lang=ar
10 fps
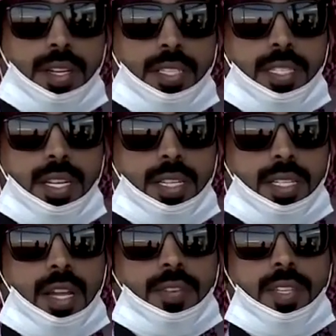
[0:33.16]
السنه اللي
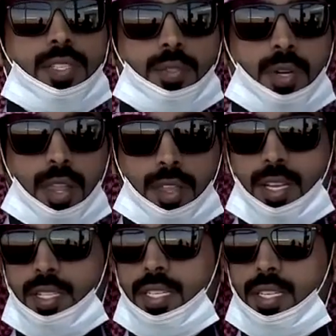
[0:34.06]
طافت
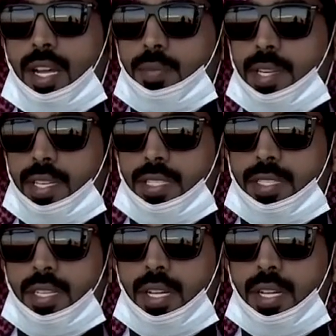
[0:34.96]
وحصلنا على المركز